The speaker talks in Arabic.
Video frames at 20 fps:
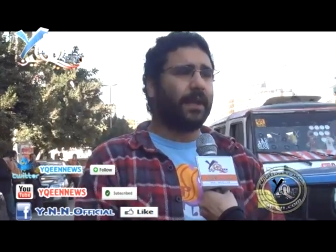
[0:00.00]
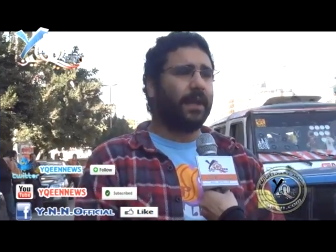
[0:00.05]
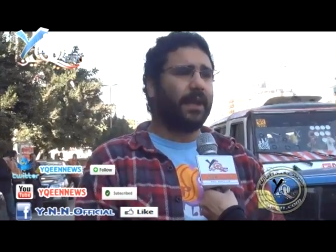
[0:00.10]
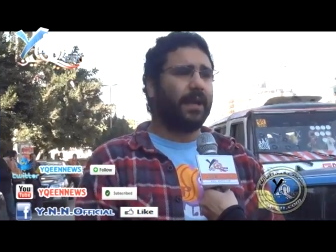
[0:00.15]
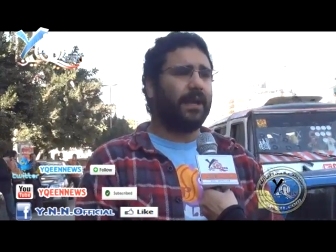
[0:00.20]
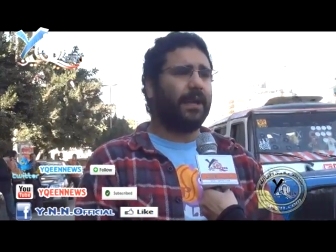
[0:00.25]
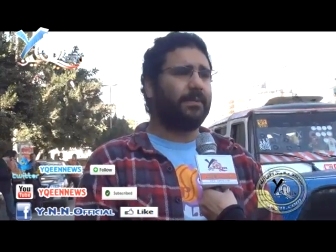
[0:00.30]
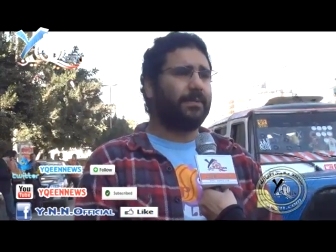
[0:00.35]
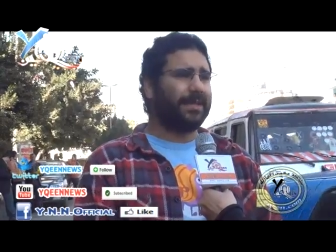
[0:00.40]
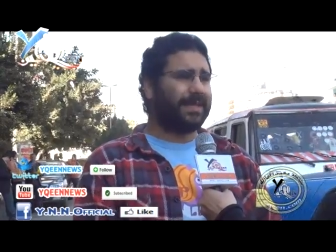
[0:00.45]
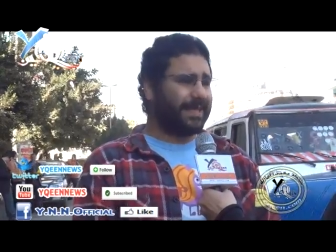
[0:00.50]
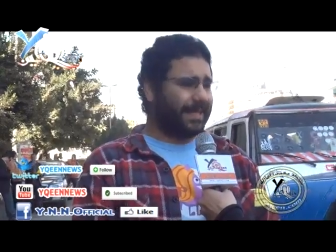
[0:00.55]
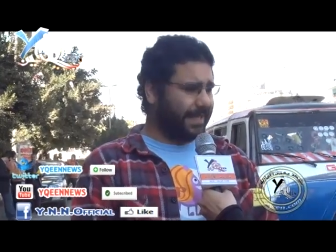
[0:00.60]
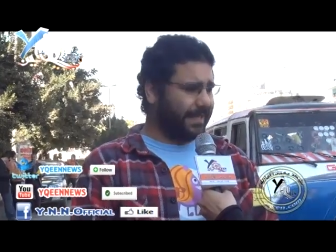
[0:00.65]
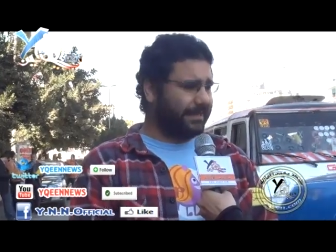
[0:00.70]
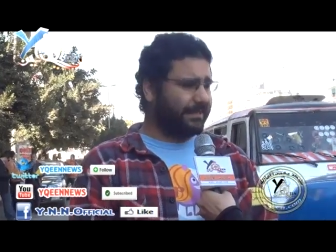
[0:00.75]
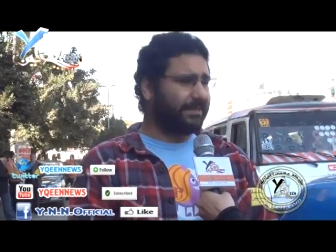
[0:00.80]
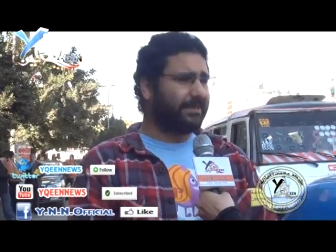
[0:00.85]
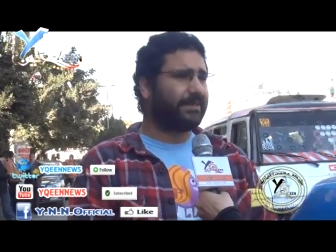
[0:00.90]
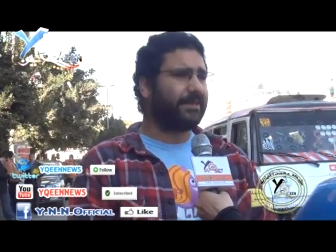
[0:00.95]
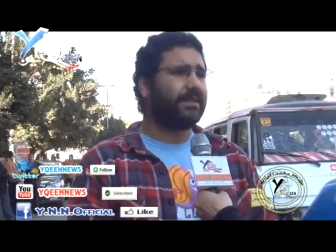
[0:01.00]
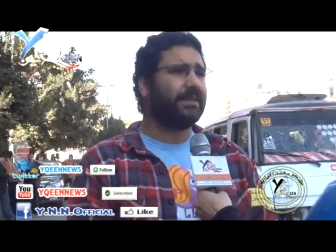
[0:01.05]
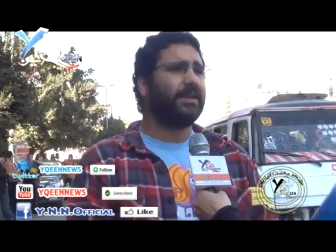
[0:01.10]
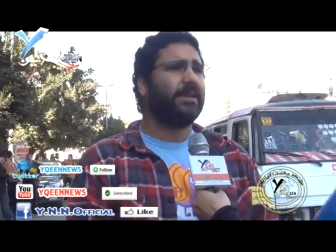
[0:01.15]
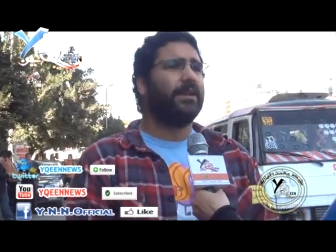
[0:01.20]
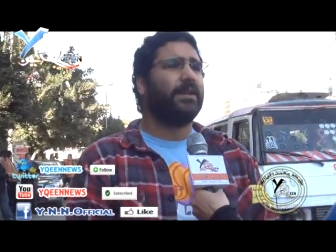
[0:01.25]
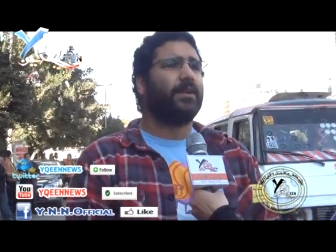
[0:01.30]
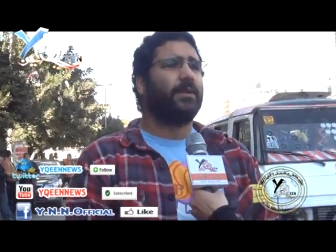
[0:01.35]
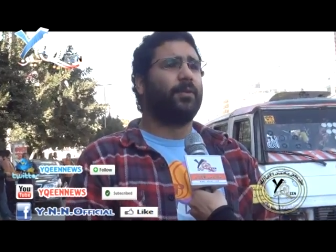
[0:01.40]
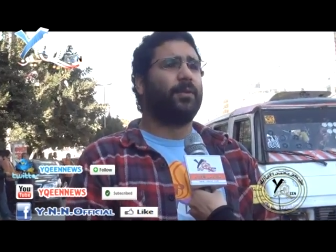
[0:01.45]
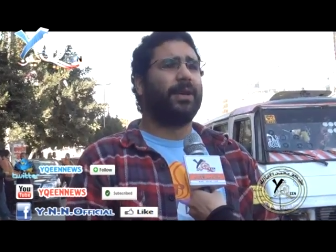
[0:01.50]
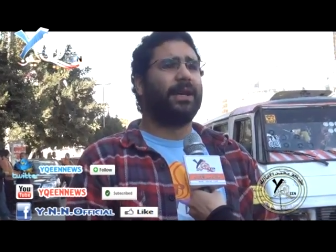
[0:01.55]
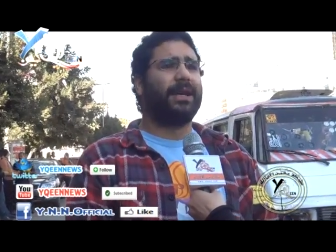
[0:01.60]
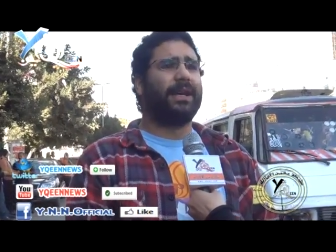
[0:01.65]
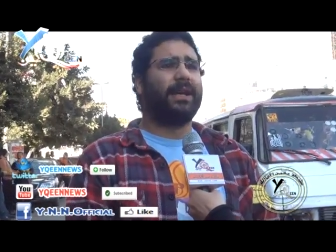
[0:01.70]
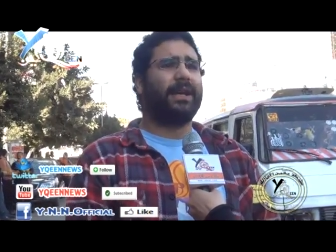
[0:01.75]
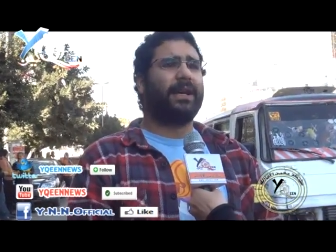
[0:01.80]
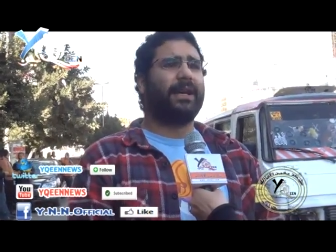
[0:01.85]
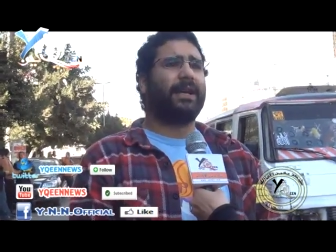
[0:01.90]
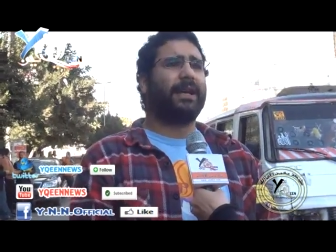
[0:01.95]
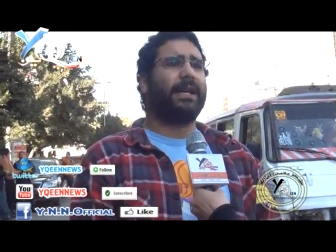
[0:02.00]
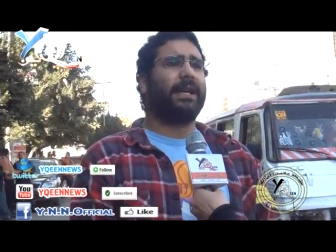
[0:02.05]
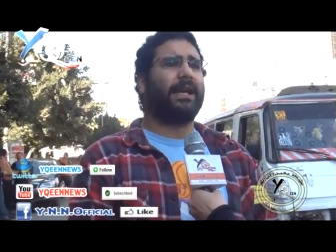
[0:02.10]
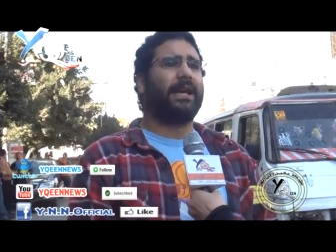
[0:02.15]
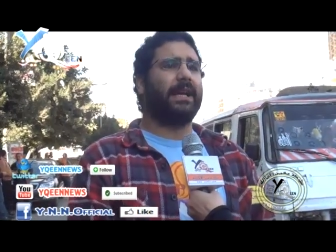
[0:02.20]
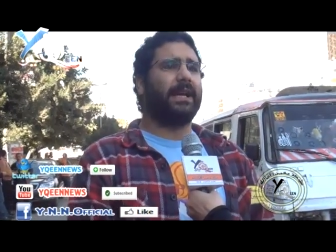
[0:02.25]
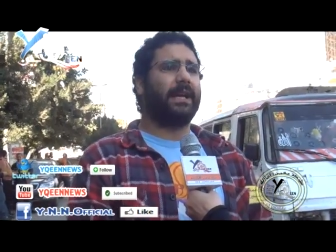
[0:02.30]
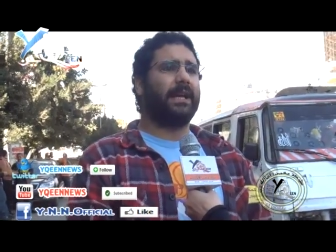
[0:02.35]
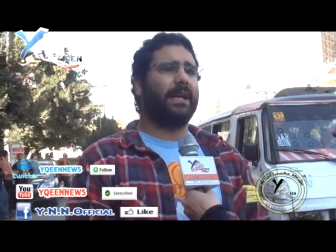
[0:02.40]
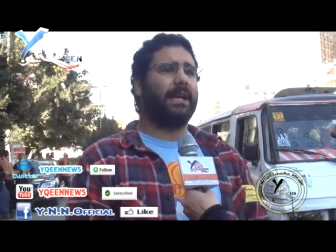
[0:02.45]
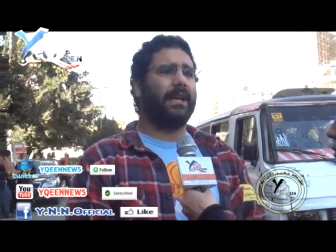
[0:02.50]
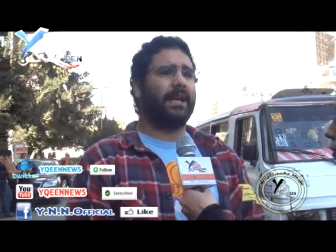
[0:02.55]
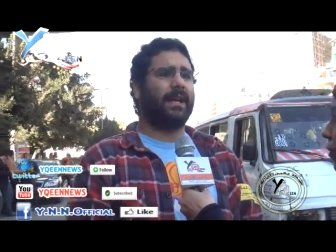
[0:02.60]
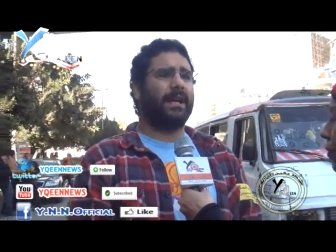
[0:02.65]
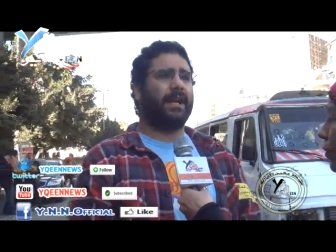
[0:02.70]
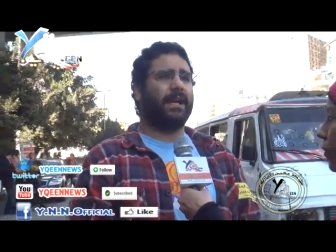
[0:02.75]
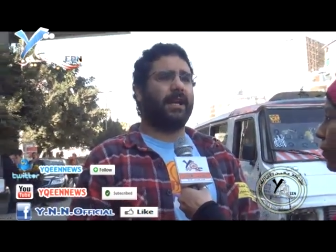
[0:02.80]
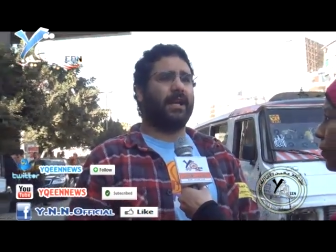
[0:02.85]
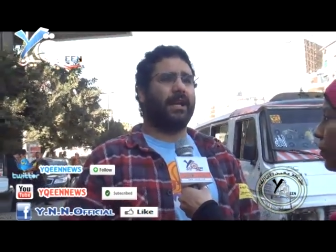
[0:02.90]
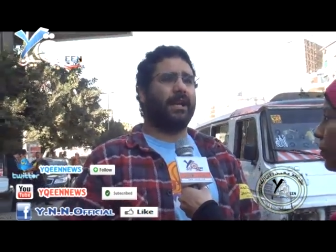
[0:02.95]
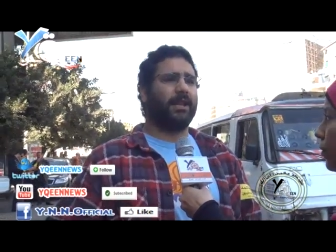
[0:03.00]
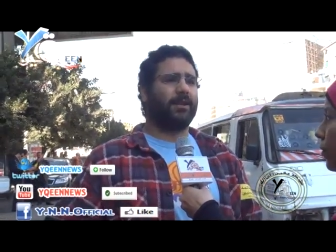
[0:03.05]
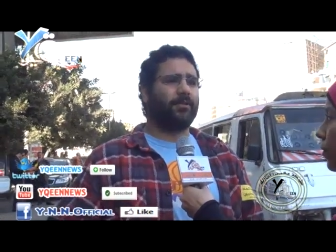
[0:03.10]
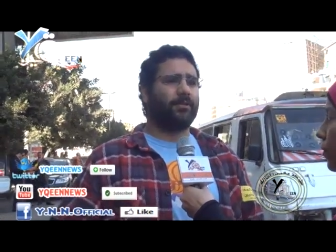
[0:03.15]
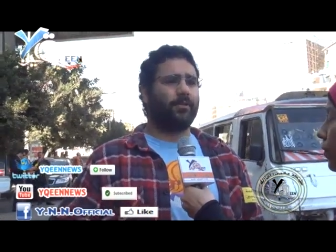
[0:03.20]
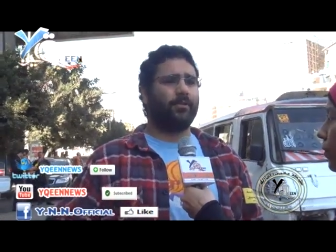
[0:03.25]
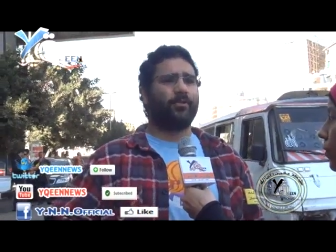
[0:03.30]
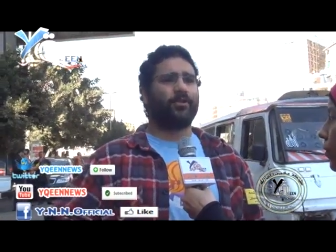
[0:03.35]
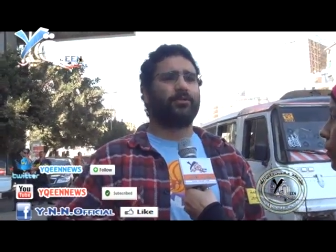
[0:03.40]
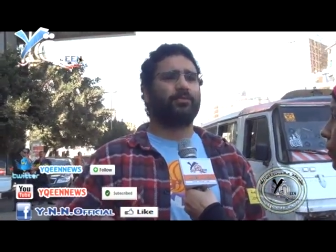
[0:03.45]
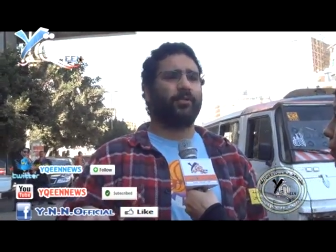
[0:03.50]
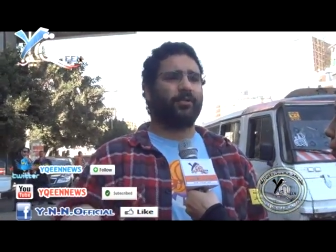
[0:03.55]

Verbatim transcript: آه، بتزيد والجهود